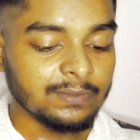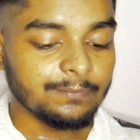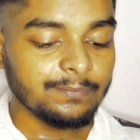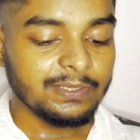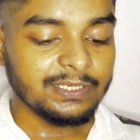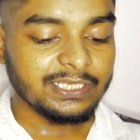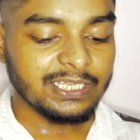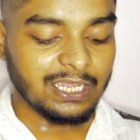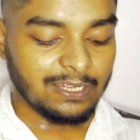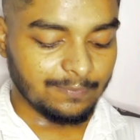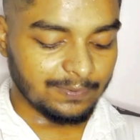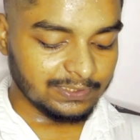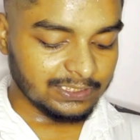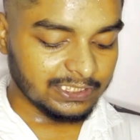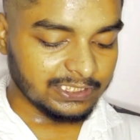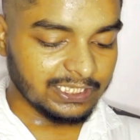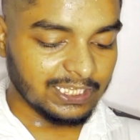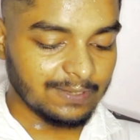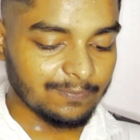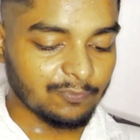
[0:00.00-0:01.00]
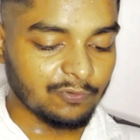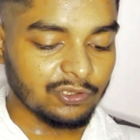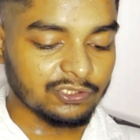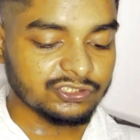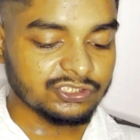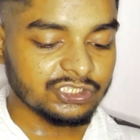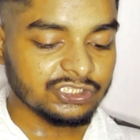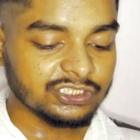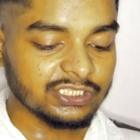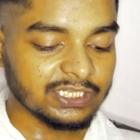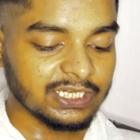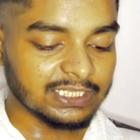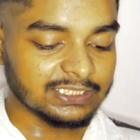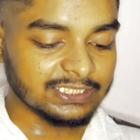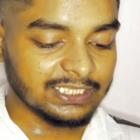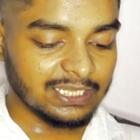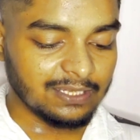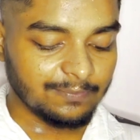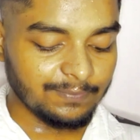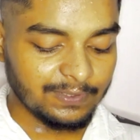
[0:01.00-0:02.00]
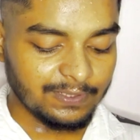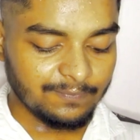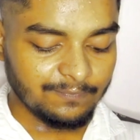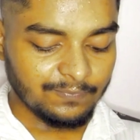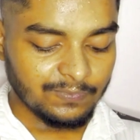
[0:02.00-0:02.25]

फिर यहाँ पे देखिए आपको एक चीज़ दिखाते हैं यहाँ पे